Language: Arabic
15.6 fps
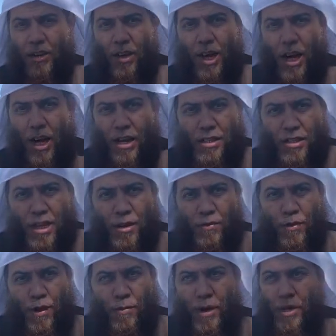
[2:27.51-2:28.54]
عندك في
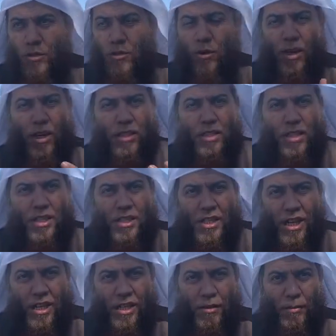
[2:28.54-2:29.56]
البيت دون أن
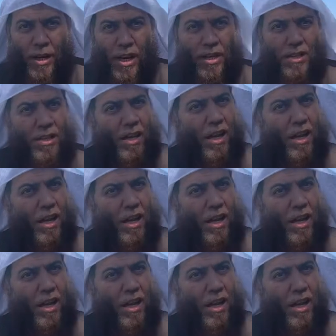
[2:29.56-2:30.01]
تستخدم العسل